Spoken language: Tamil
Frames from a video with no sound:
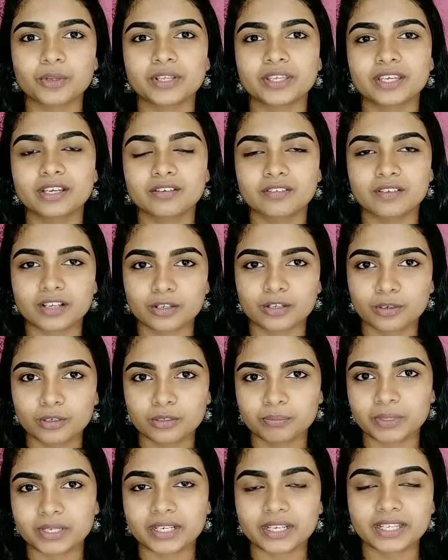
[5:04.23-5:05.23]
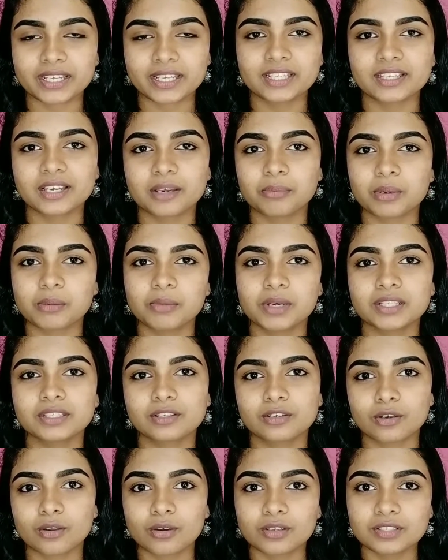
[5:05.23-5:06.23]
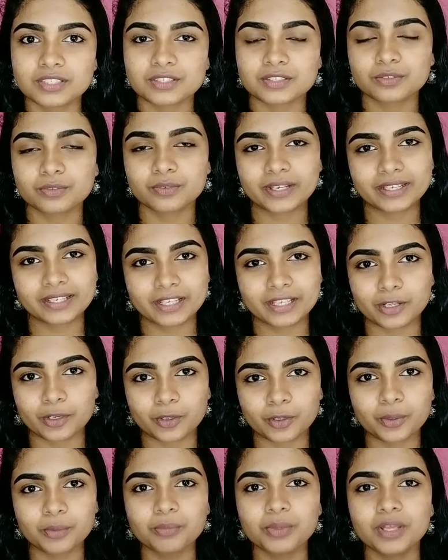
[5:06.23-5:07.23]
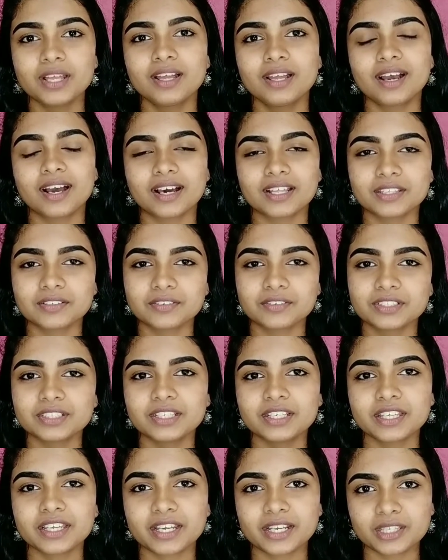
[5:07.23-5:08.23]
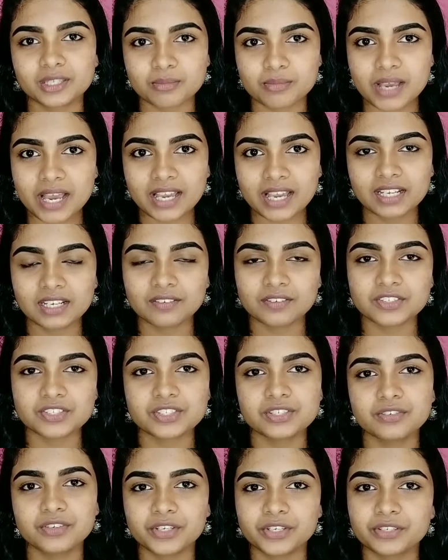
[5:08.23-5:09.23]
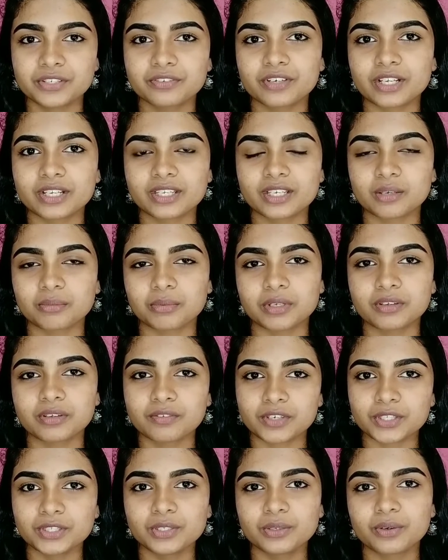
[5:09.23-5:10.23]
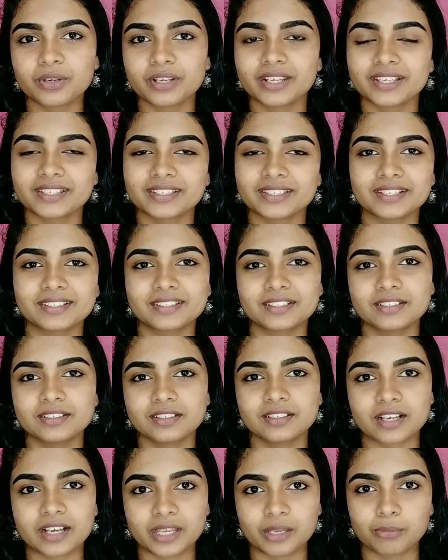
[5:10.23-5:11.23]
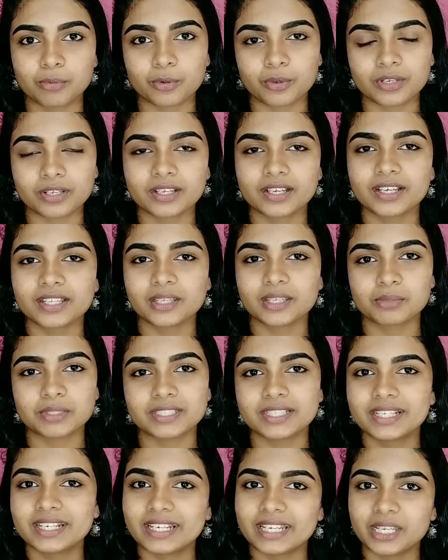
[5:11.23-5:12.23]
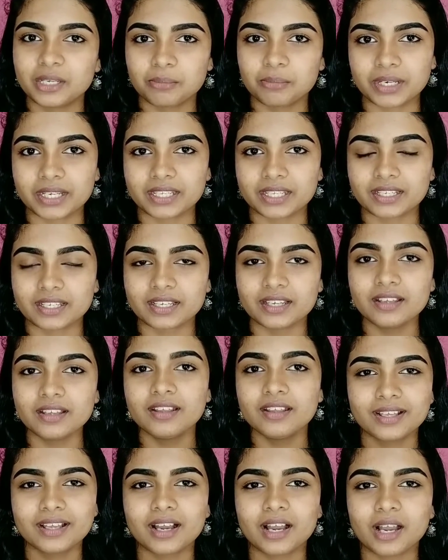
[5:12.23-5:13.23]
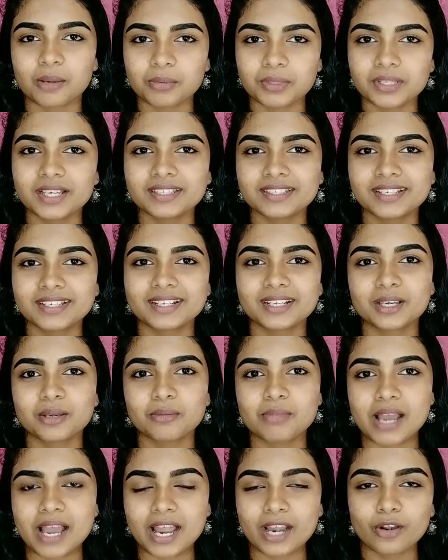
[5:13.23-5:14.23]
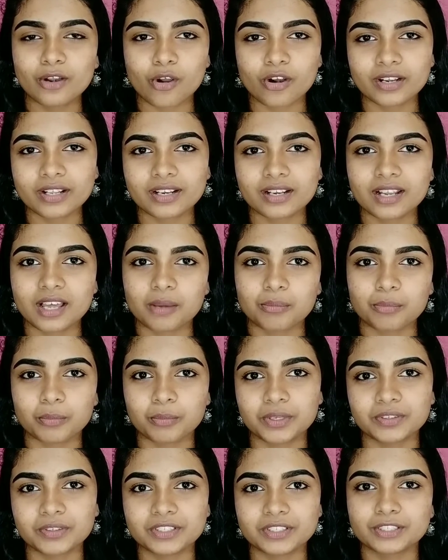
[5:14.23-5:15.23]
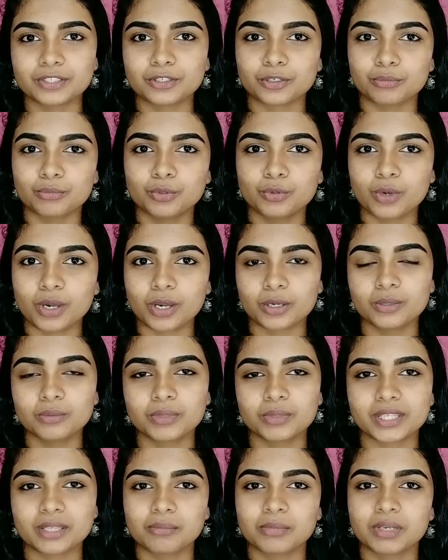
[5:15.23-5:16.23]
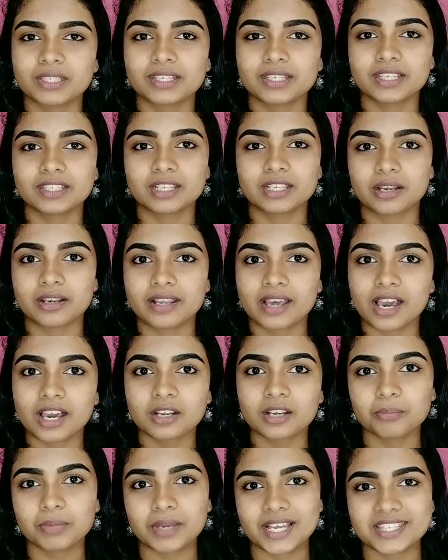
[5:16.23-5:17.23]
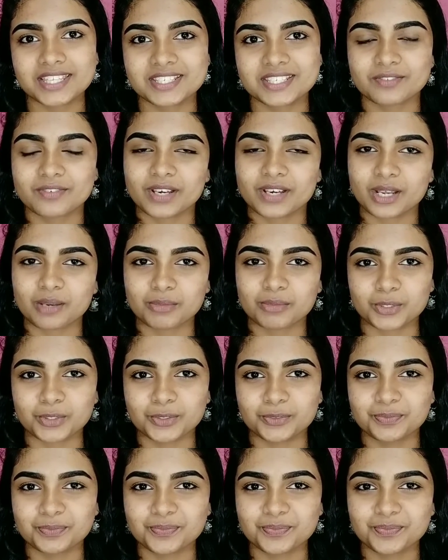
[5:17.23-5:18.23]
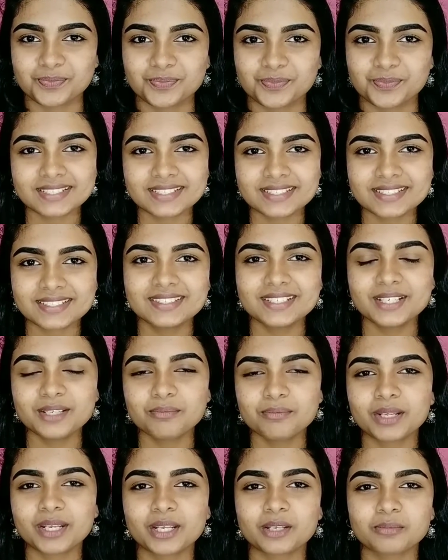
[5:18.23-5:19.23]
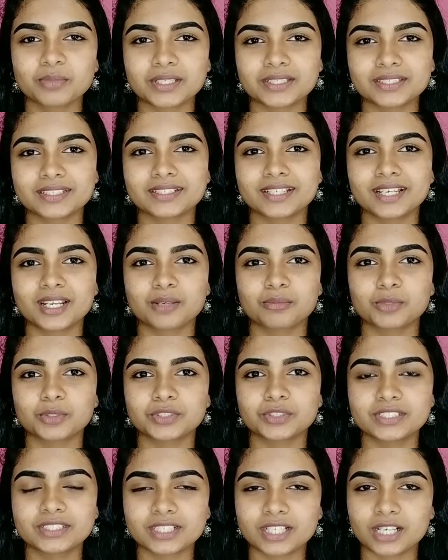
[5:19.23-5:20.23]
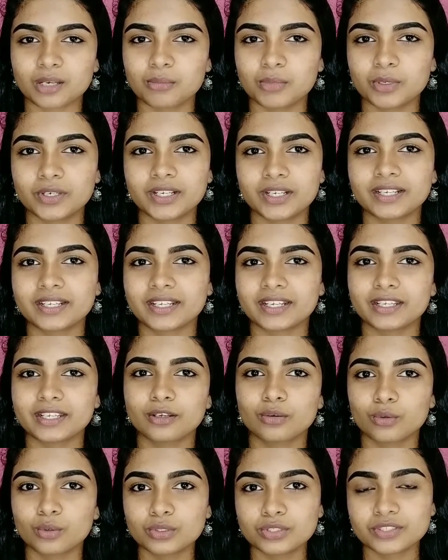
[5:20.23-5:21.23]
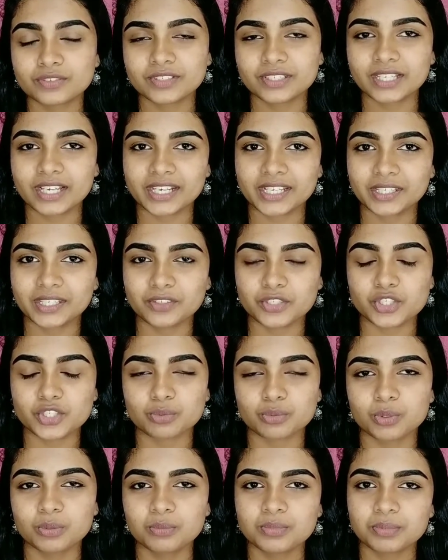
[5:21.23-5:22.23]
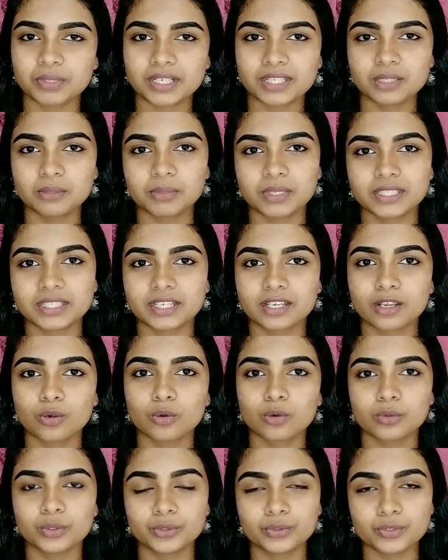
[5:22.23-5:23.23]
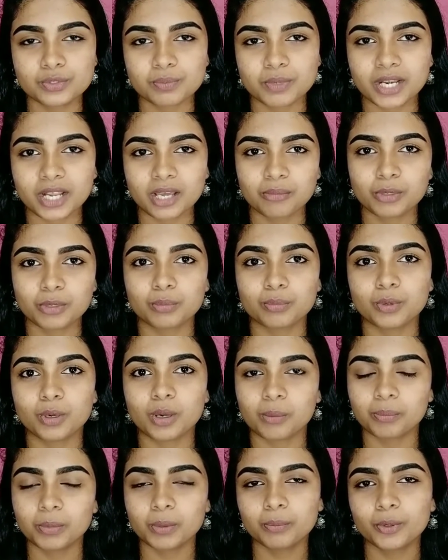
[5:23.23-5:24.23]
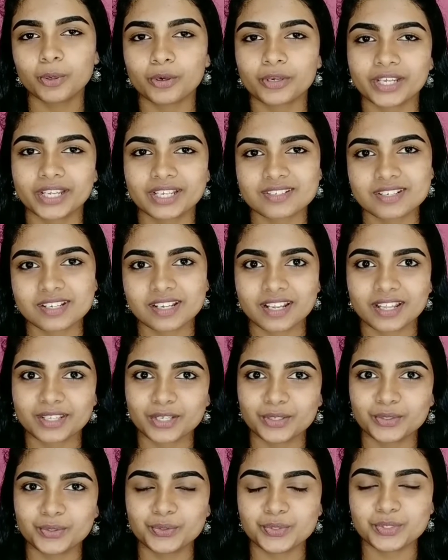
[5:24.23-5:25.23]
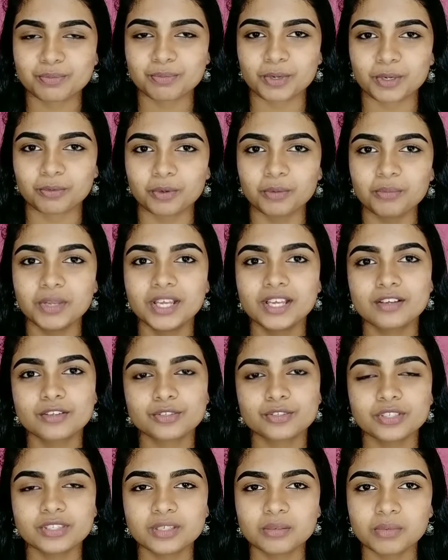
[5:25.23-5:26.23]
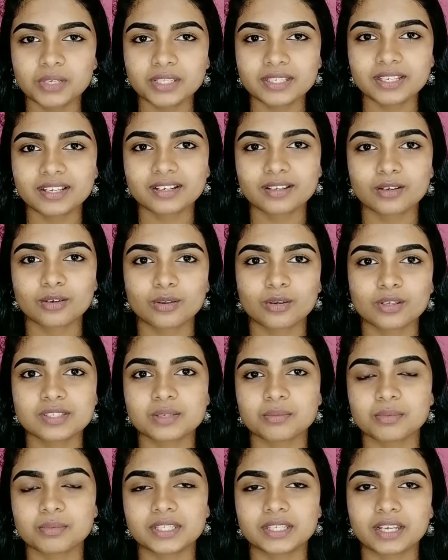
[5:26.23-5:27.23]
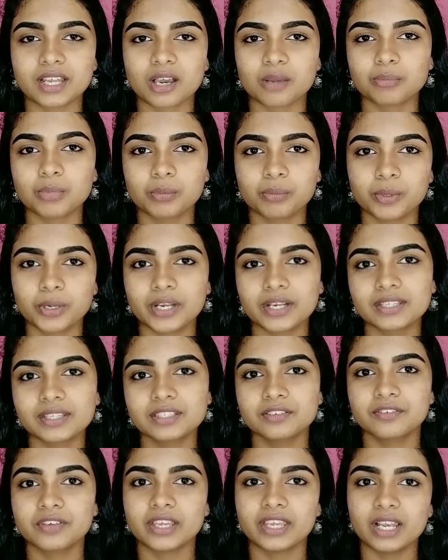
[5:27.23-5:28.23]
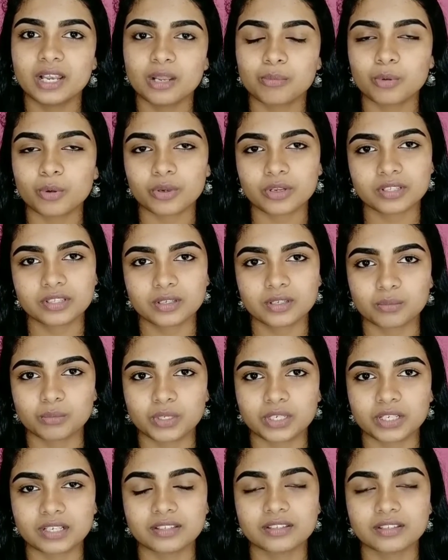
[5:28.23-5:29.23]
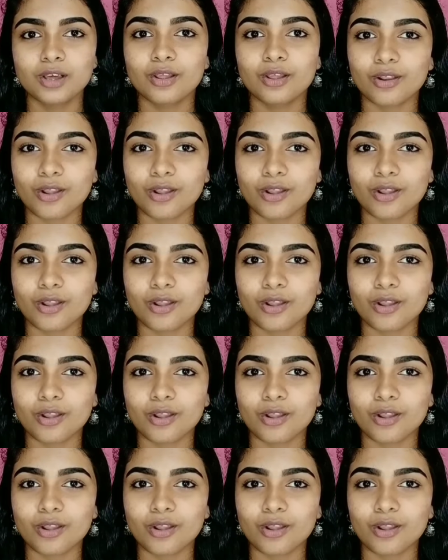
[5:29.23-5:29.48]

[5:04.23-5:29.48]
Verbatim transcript: போகிறீங்க ஒர்க் அவுட் பண்ணுறீங்க அதுக்கப்புறமா அந்த கிளாத்ஸ் ஸ்வெட்டாக இருக்கும் அதை வந்துட்டு நீங்கள் எடுத்து பேக்கில் வச்சுட்டு வீட்டுக்கு வரீங்க அப்படின்னா வந்த உடனே அதை எடுத்துகிட்டு காய போட்டுருங்க அதே மாதிரி க்ளீன் பண்ணிடுங்க அப்போ தான் அதில் இருக்க பேட் ஆர்டர்லாம் அப்போவுமே வந்துட்டு ரிமூவ் ஆகும் அதே மாதிரி அதில் டார்க் பேச்சஸ் வராமல் இருக்கும் சிக்ஸ்த்து டிப் என்னன்னு பார்த்தீங்கன்னா நம்ம வந்துட்டு கபோர்டில் நிறைய க்ளோத்ஸ் வந்து அடுக்கி வச்சுருப்போம் பழுது பார்த்திங்கன்னா யூஸ் பண்ணாமல் இருப்போம் அப்பப்போ ஒகேஷ்னலாக தான் யூஸ் பண்ணுவோம் ஸோ இந்த மாதிரி இருக்க க்ளோத்ஸை பார்த்திங்கன்னா அப்பப்போ எடுத்து வெயிலில் போடுறது ரொம்ப நல்லது